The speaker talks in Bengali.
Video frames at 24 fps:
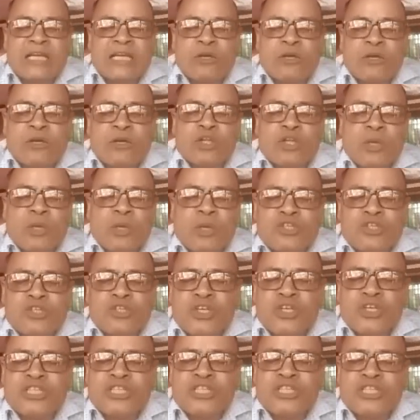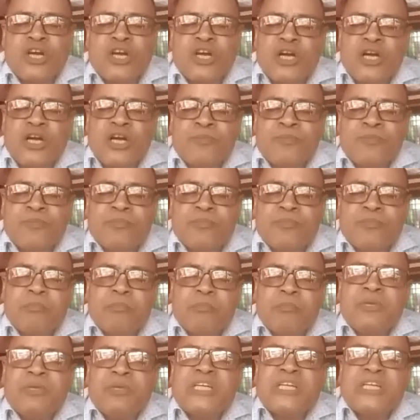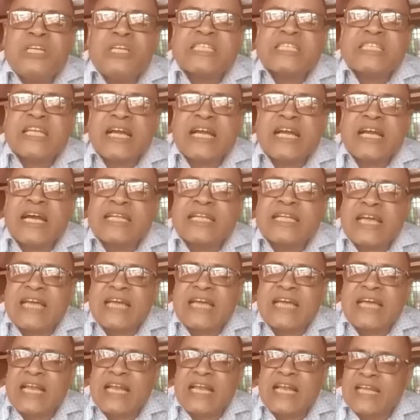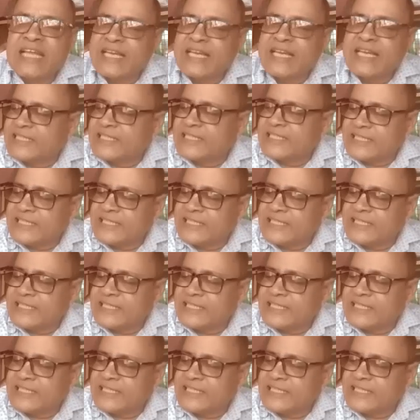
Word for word: গত বছর ছিল বিশ টাকা চালের কেজি